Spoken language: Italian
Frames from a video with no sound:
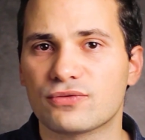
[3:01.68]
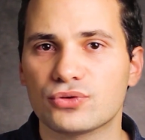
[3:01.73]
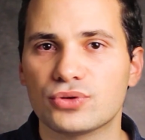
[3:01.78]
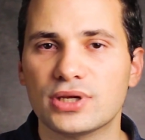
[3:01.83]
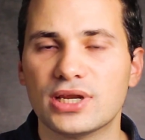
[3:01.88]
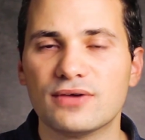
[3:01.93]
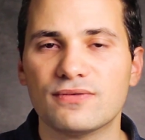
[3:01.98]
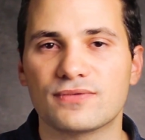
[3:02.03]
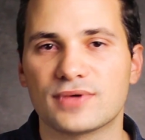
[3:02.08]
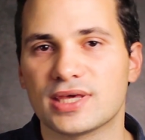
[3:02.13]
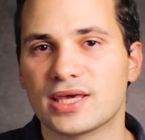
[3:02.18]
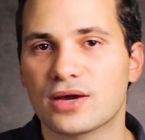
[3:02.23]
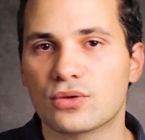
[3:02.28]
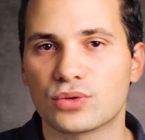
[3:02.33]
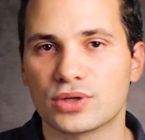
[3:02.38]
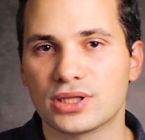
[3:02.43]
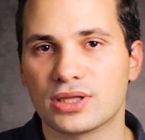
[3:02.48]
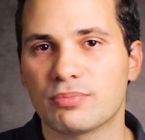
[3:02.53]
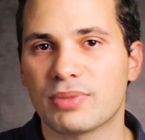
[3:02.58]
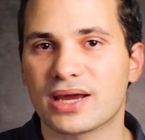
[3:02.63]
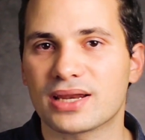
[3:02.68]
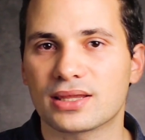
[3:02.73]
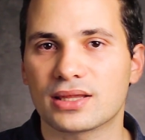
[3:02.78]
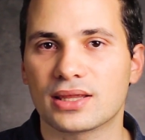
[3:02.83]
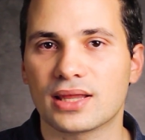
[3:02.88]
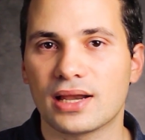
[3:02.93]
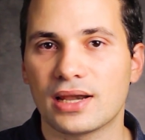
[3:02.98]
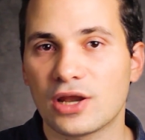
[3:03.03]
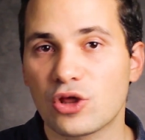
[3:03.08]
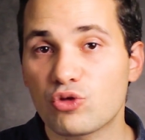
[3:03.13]
fotografia, quindi parte
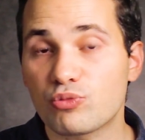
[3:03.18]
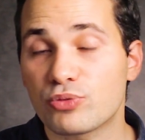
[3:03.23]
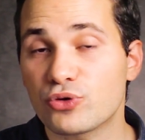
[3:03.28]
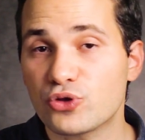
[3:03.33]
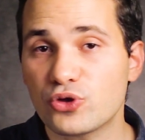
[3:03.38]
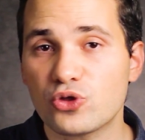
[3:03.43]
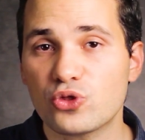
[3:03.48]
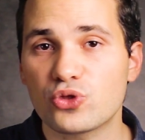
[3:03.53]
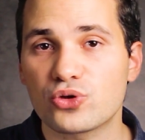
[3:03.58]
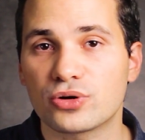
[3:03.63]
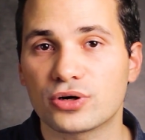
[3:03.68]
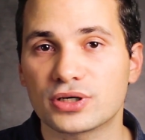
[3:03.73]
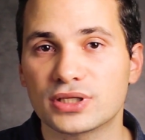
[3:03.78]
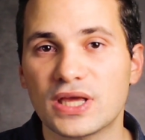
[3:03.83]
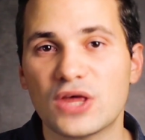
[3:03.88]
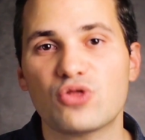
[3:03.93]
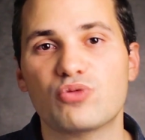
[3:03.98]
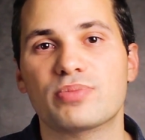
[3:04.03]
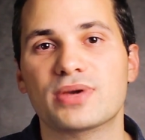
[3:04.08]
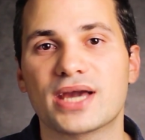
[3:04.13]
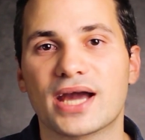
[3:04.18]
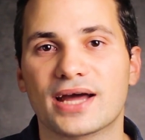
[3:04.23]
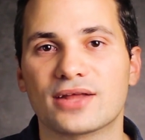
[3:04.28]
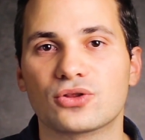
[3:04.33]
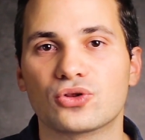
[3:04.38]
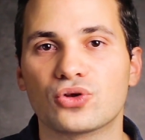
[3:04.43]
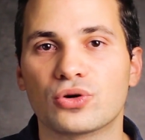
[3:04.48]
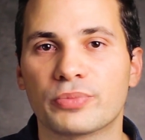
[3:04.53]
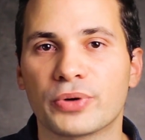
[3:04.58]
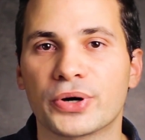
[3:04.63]
dall'esposizione,
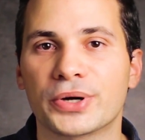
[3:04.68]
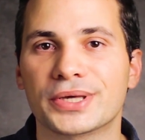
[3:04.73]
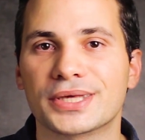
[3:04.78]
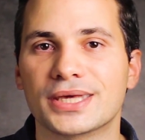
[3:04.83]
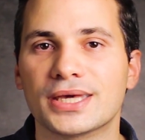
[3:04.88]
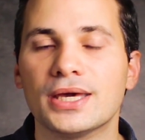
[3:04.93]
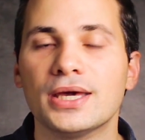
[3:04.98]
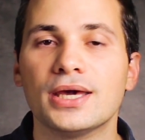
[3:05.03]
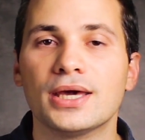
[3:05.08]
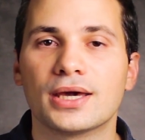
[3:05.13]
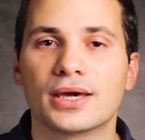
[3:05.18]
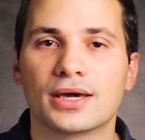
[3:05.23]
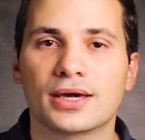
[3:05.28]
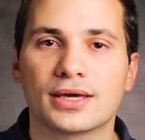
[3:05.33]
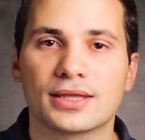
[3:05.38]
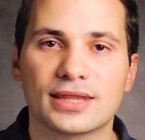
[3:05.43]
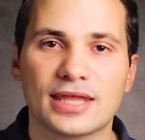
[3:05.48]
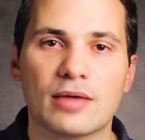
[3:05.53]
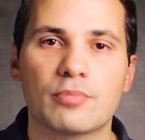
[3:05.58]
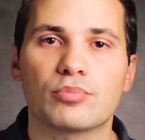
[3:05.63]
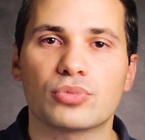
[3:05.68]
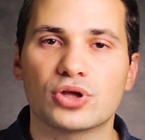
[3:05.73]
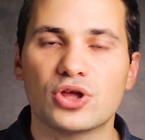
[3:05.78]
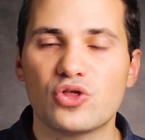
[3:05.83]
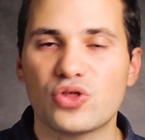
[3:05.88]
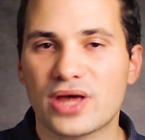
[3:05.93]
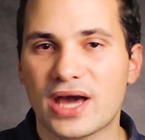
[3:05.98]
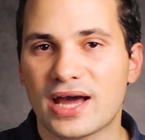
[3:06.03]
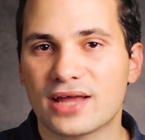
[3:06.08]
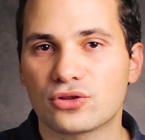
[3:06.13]
spiegando poi eh, tempo di
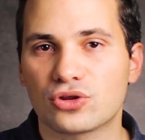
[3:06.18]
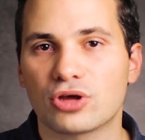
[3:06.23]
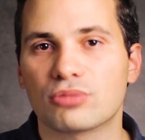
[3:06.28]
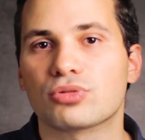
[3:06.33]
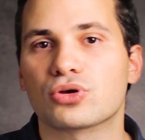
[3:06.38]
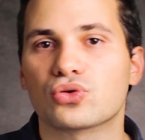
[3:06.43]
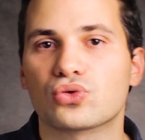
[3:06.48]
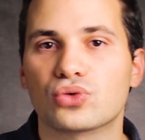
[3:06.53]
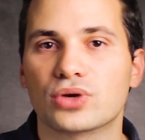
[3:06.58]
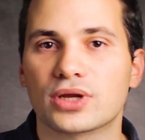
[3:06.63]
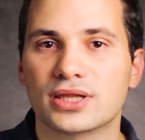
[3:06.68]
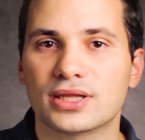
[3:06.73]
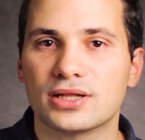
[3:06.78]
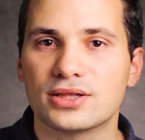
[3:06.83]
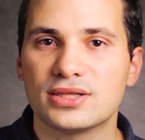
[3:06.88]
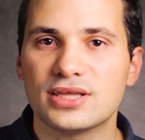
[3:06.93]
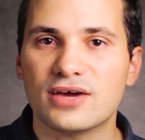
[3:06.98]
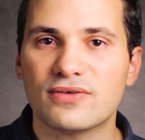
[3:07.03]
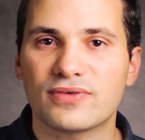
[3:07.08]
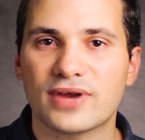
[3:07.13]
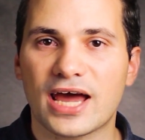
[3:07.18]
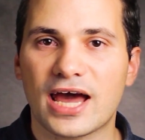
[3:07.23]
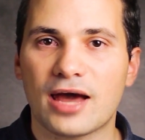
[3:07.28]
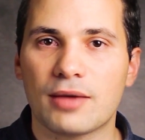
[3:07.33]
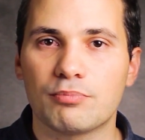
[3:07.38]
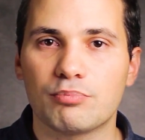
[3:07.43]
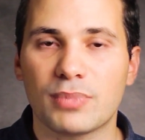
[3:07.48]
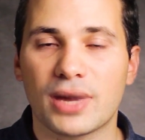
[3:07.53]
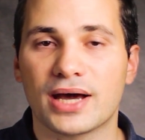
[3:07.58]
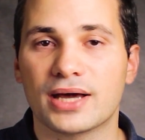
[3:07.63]
scatto, apertura del
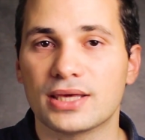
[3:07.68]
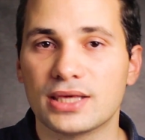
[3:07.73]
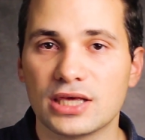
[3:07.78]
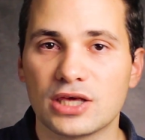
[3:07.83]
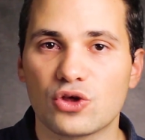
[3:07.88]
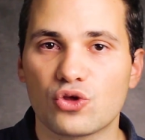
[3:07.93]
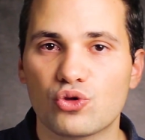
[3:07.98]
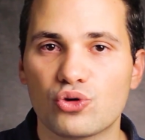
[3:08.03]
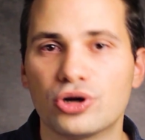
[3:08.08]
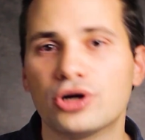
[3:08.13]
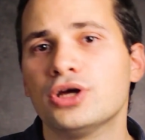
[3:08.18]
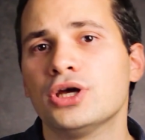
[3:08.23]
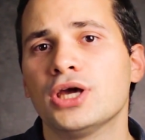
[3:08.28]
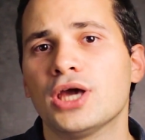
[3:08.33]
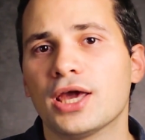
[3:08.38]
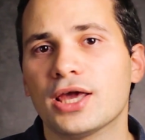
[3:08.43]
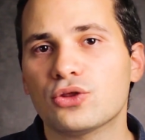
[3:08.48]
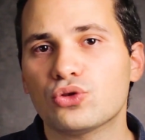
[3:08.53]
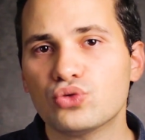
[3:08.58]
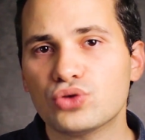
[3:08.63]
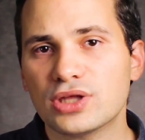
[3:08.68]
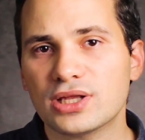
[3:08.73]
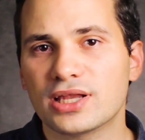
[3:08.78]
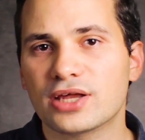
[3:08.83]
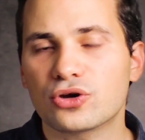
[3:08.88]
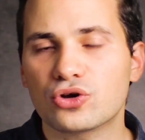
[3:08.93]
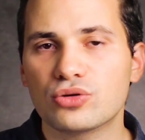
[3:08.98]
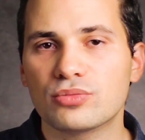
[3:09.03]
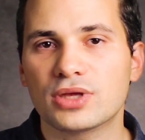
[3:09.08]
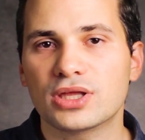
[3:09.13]
diaframma, ISO e tutti gli
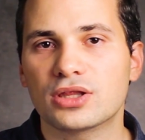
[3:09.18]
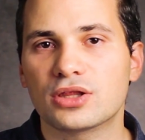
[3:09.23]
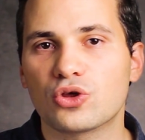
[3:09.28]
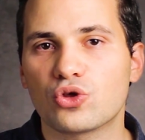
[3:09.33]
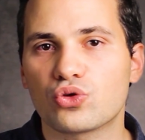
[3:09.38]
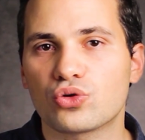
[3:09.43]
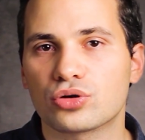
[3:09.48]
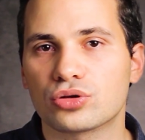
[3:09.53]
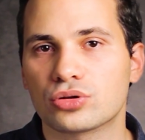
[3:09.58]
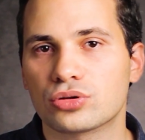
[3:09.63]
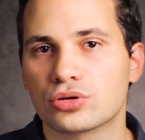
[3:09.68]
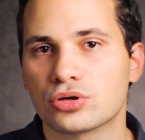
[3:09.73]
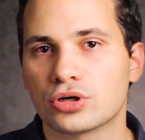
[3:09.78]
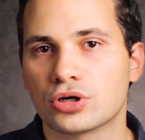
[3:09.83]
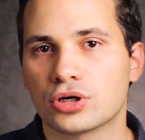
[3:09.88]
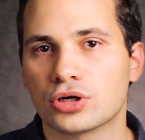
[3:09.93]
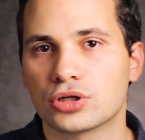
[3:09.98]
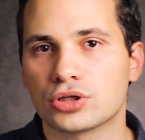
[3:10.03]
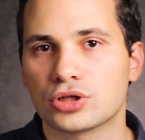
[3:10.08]
argomenti sono